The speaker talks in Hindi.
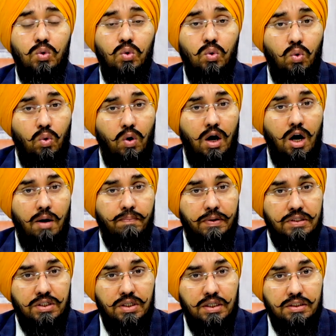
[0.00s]
तो आप
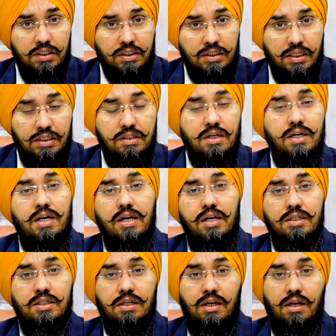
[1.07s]
अच्छा सक्सेस रेट
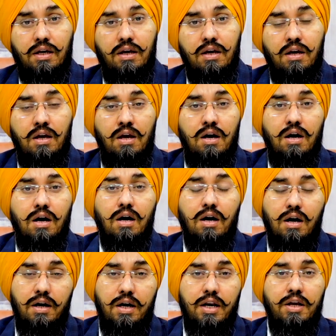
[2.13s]
ले सकेंगे
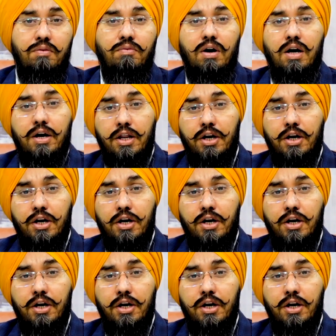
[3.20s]
अगर D1,